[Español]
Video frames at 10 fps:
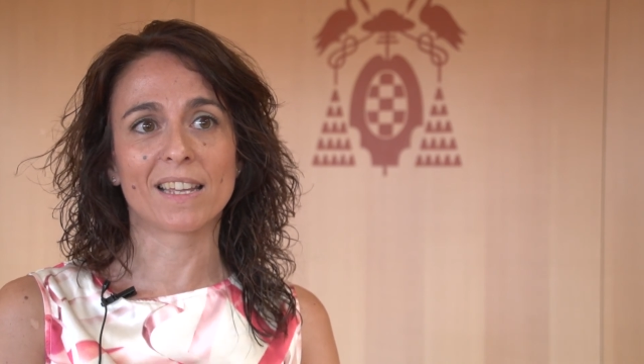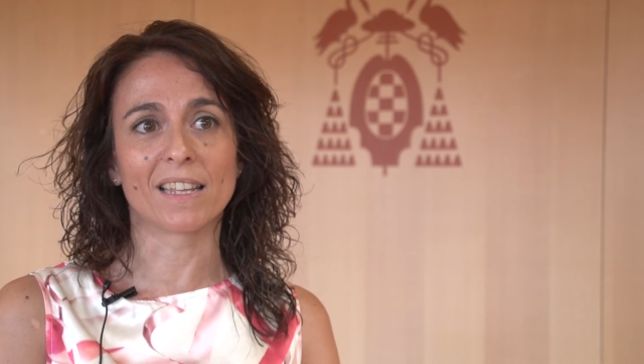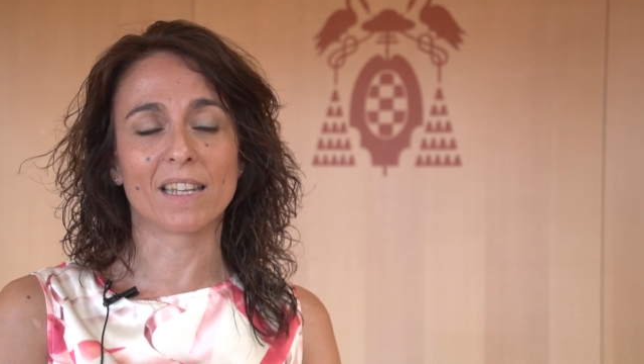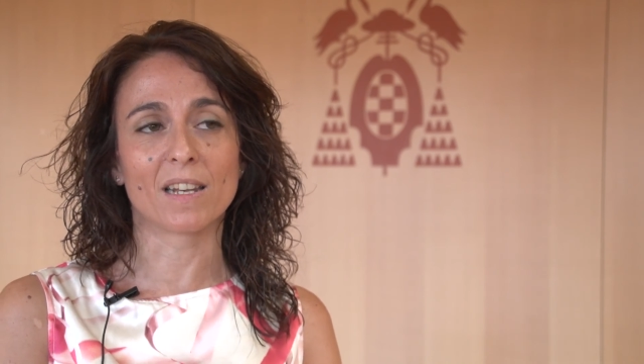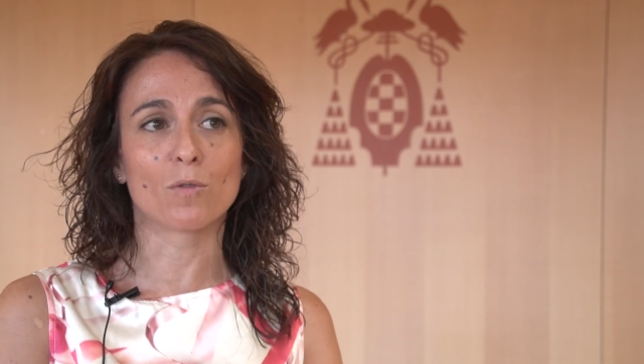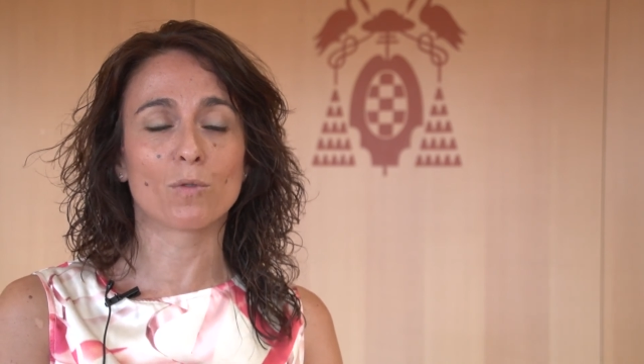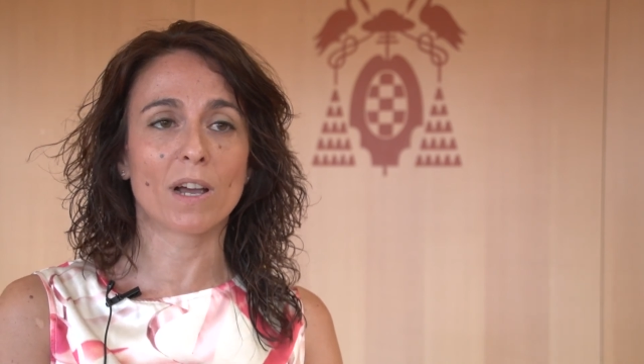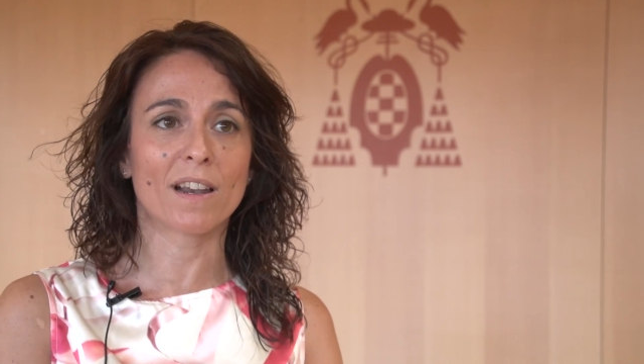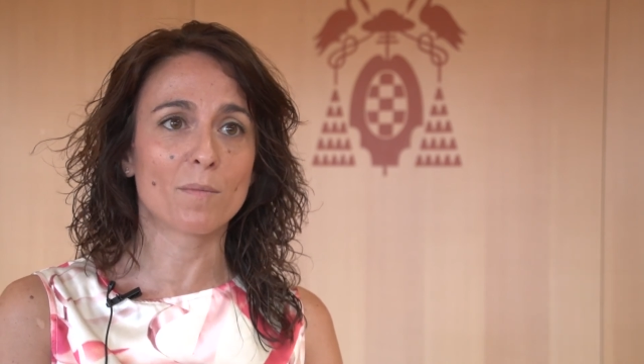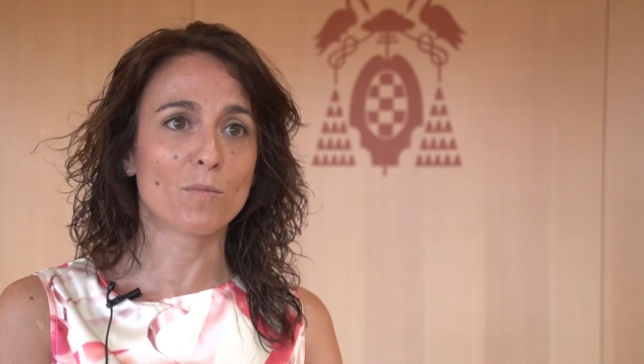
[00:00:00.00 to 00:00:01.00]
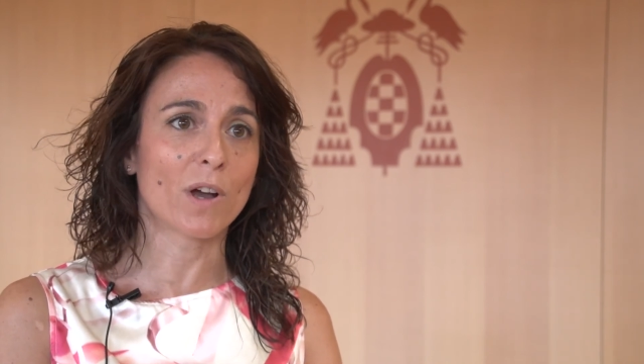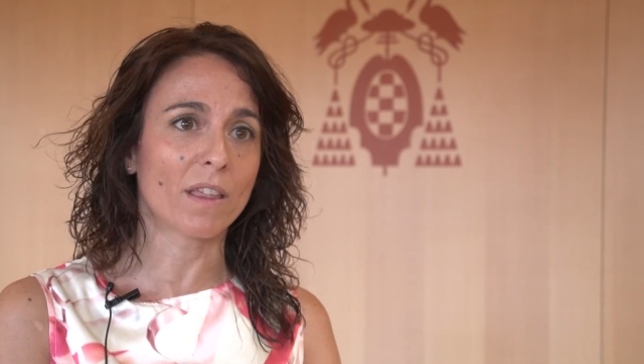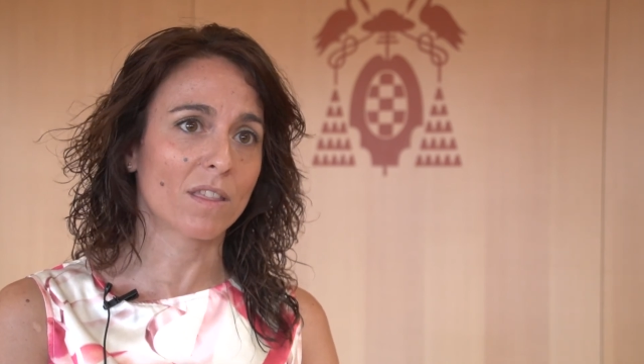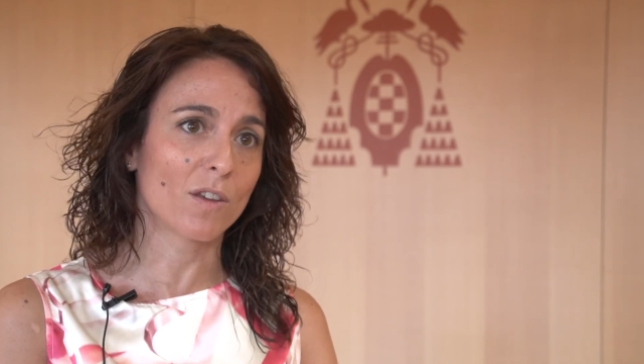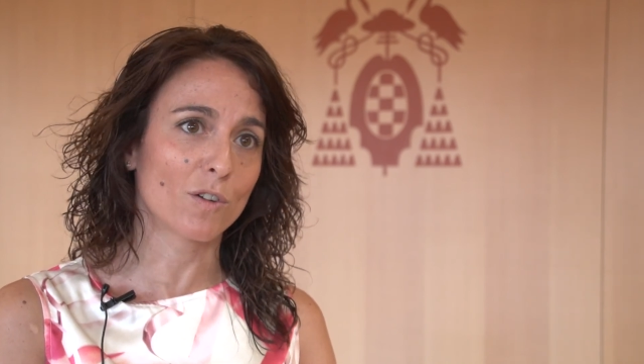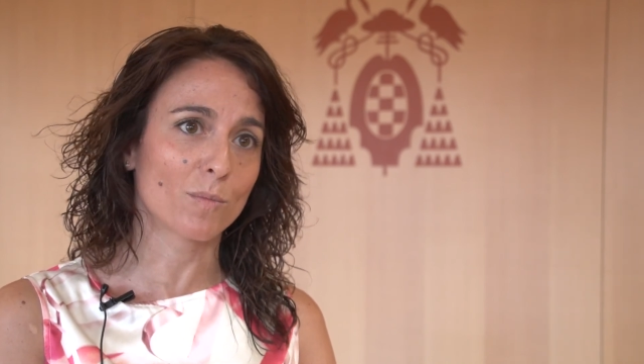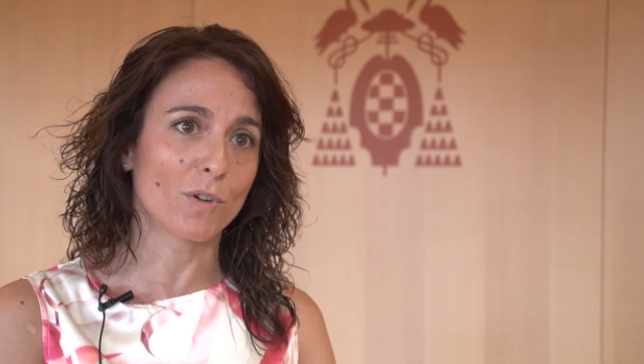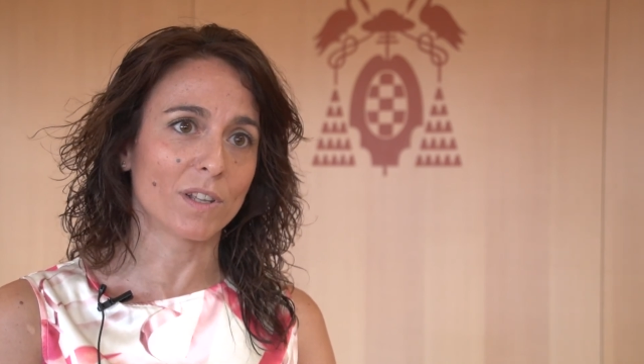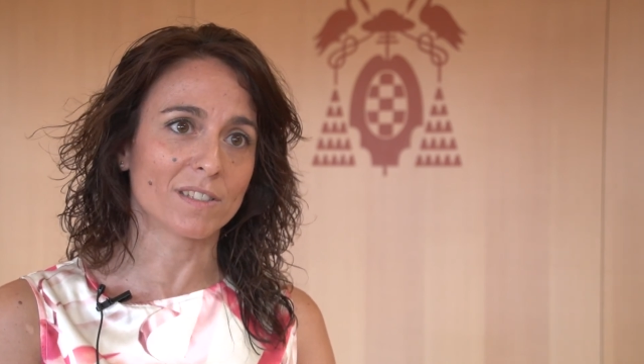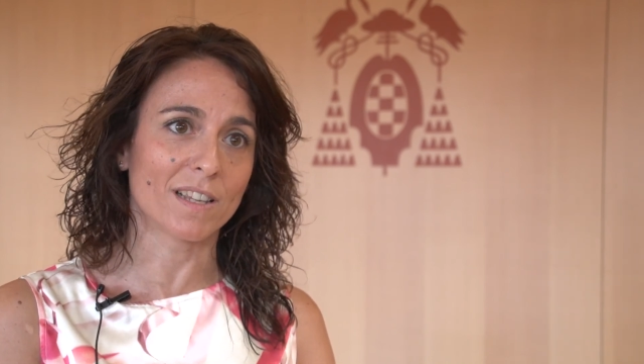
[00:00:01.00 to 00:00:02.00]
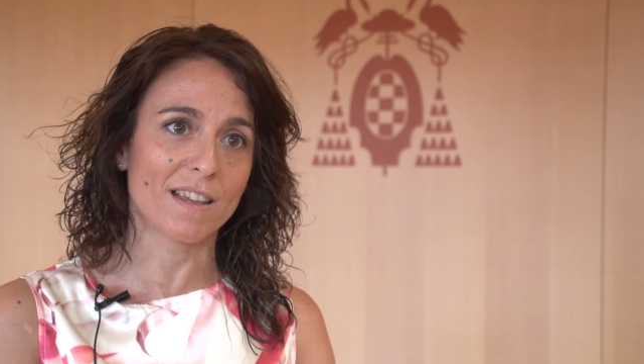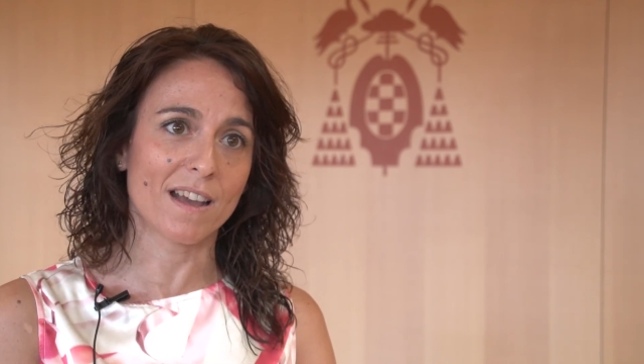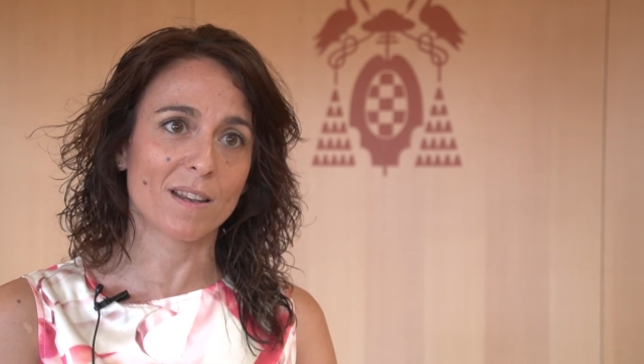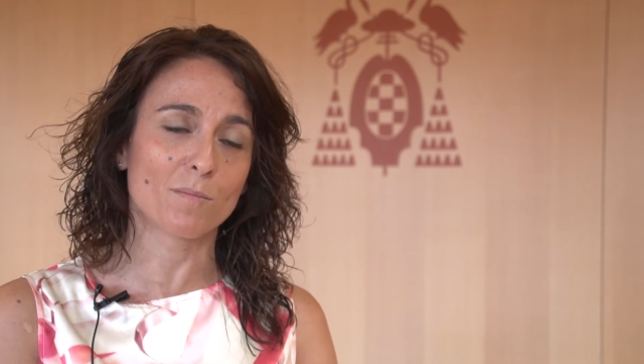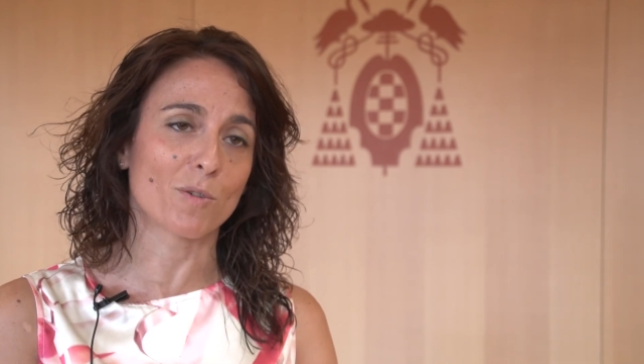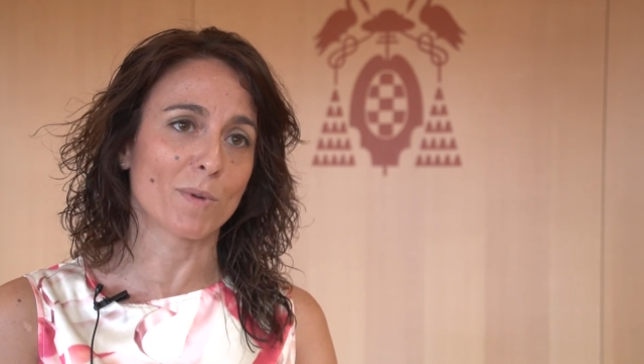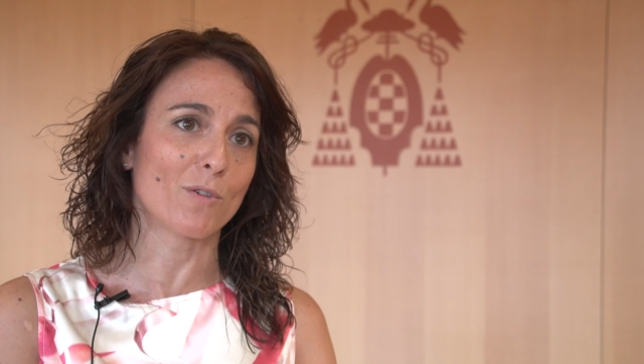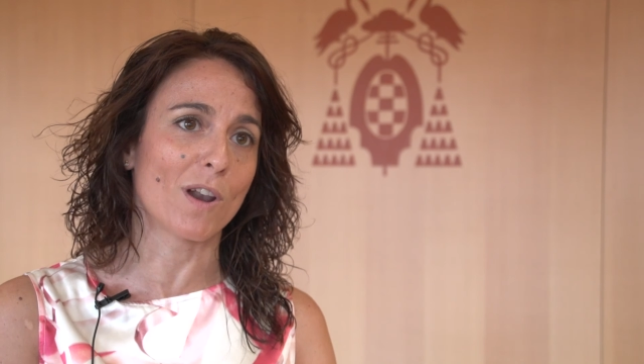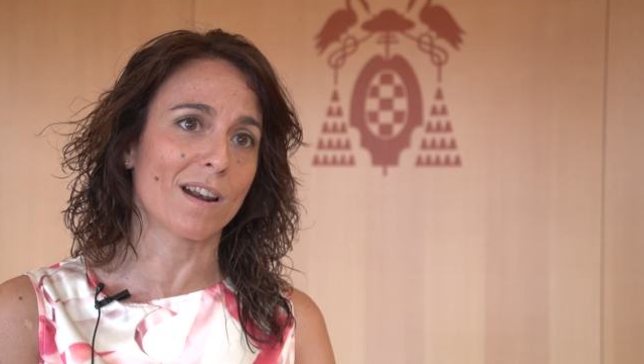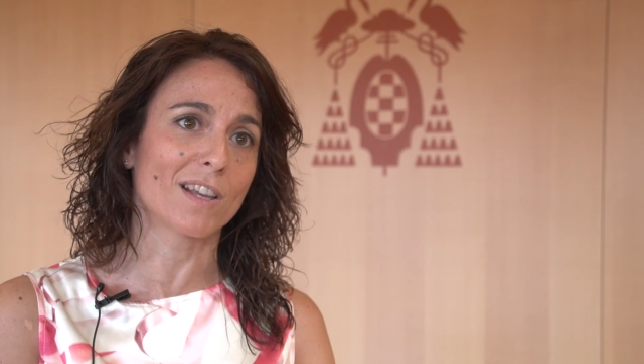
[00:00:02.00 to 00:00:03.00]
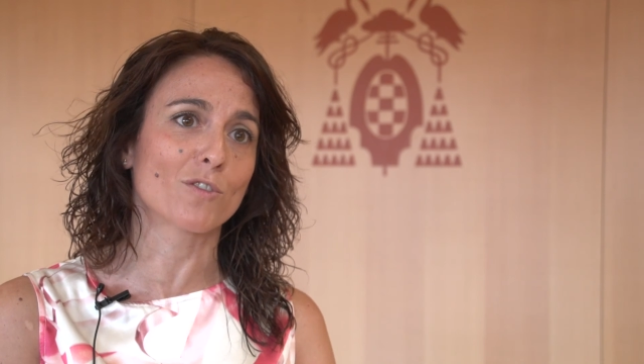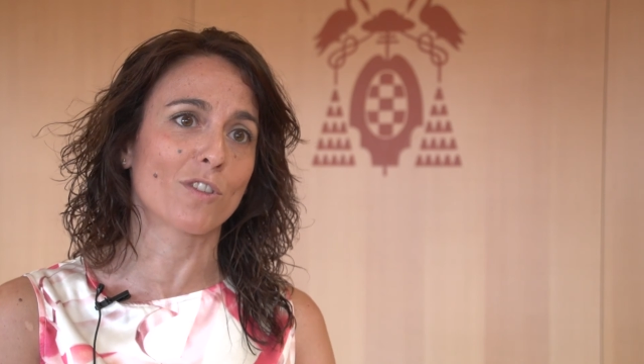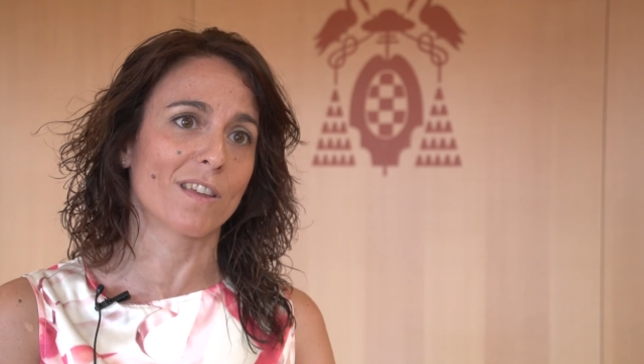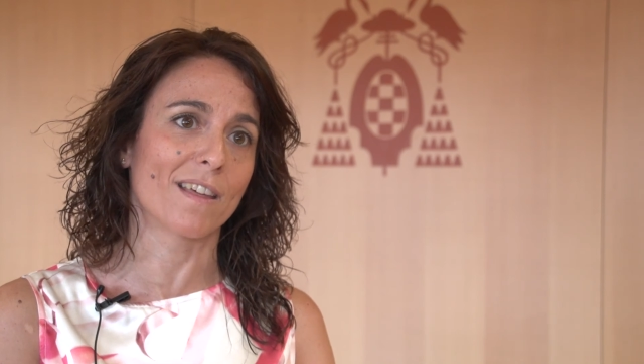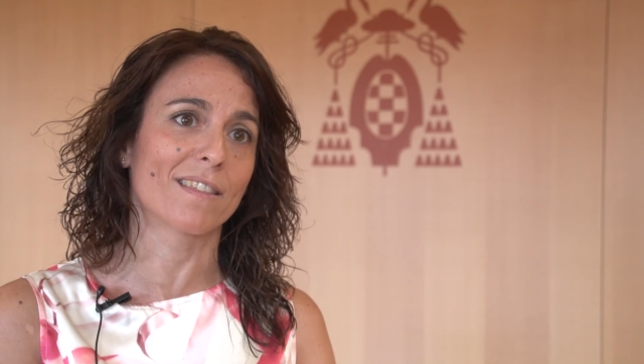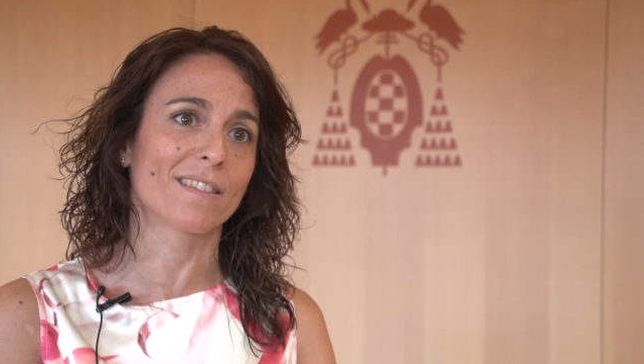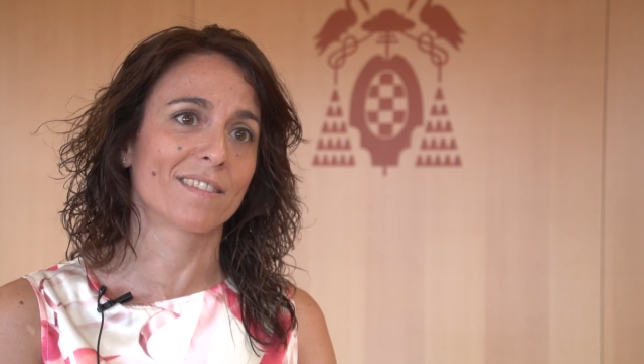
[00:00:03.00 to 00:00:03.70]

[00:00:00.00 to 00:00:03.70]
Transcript: que tienen una gran vocación por enseñar y por mejorar la sociedad.